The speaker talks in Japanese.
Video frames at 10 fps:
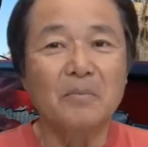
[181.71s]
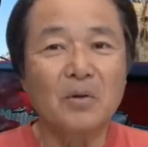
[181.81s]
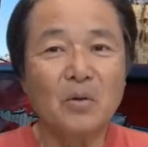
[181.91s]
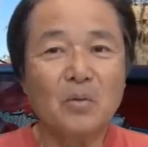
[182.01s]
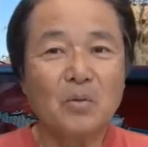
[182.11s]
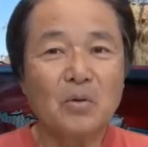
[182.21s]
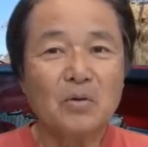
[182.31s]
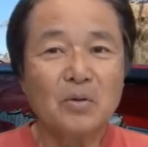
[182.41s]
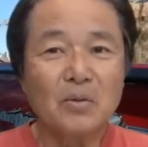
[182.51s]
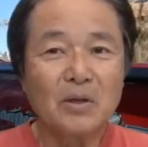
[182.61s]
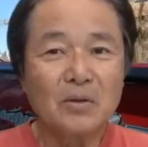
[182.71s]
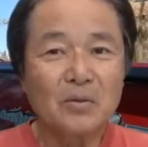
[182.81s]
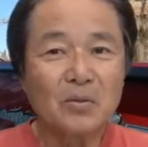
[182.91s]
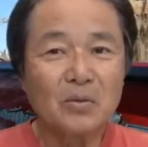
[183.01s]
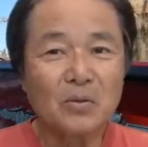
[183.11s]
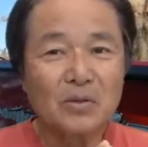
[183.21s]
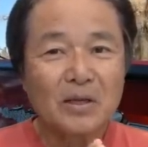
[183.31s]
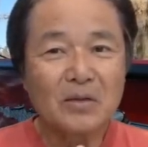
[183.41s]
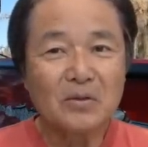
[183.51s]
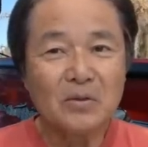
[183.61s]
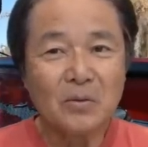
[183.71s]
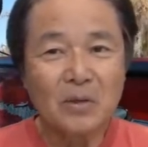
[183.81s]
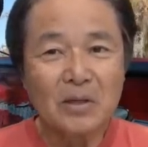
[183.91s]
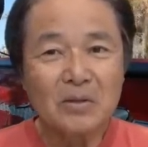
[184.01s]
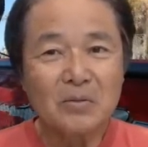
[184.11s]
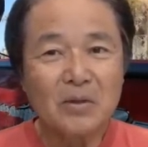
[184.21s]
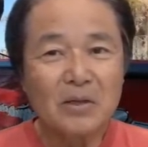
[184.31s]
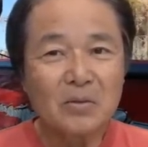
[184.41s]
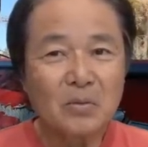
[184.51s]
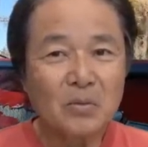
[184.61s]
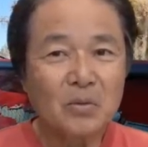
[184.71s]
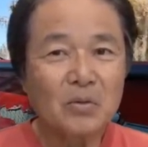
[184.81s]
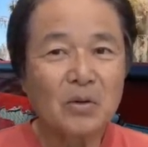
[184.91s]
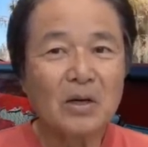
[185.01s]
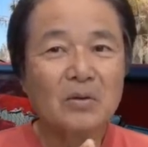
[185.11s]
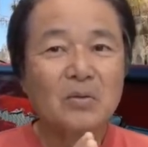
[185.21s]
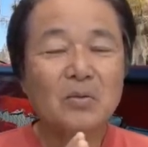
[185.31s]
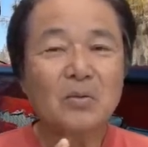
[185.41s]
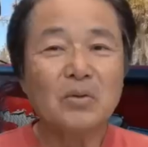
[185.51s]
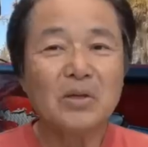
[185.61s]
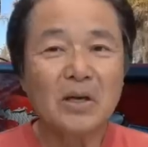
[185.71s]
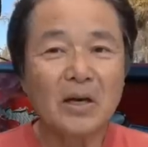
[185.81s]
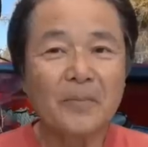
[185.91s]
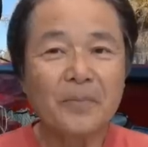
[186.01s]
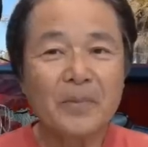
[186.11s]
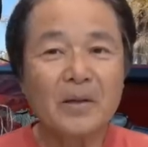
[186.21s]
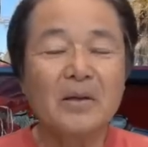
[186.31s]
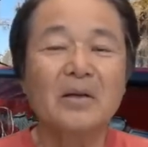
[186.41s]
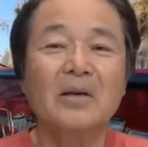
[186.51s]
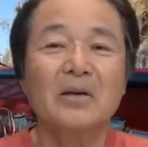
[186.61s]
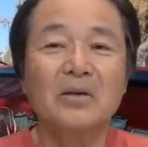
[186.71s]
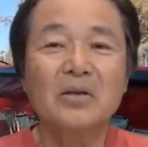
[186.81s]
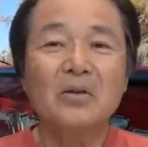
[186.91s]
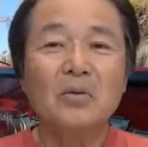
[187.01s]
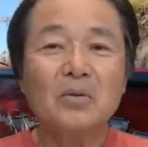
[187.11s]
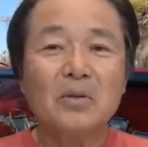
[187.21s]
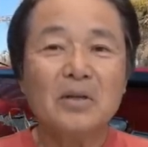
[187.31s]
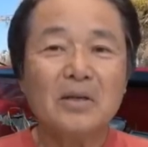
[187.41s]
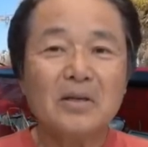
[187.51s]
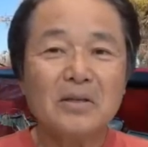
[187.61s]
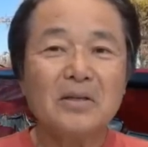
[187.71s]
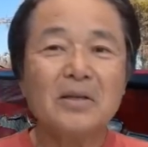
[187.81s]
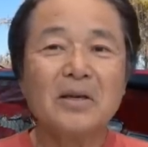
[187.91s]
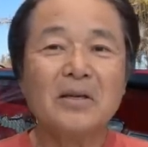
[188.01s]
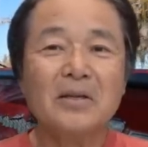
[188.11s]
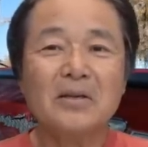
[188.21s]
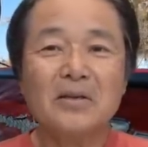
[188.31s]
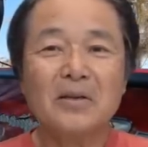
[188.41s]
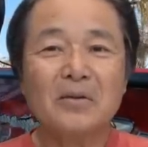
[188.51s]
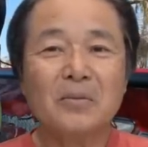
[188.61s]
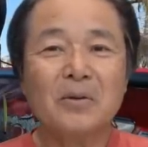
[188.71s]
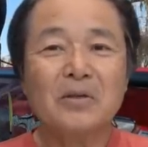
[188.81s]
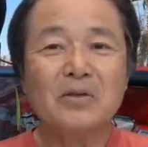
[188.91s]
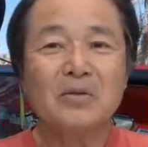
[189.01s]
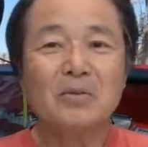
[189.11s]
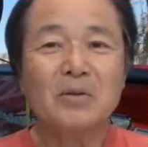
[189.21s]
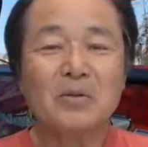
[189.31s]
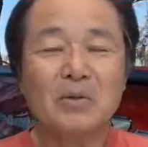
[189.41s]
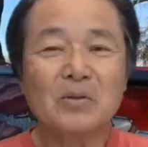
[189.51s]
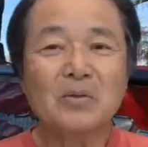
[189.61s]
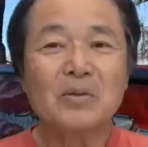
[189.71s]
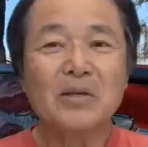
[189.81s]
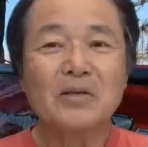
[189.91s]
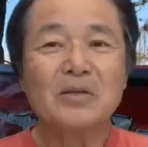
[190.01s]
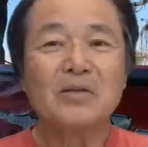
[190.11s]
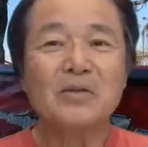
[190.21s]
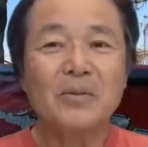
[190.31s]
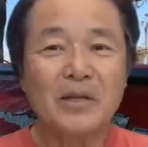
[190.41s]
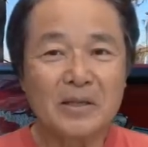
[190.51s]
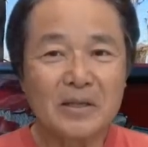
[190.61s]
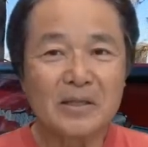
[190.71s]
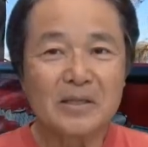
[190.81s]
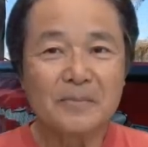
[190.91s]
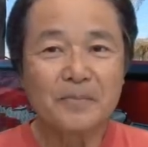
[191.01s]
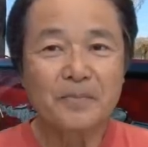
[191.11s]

ドッグウォークと言われるこう左右にのらりくらりと動くあの動きが、基本的に理解できないとペンシルベートはその先に進めないんです。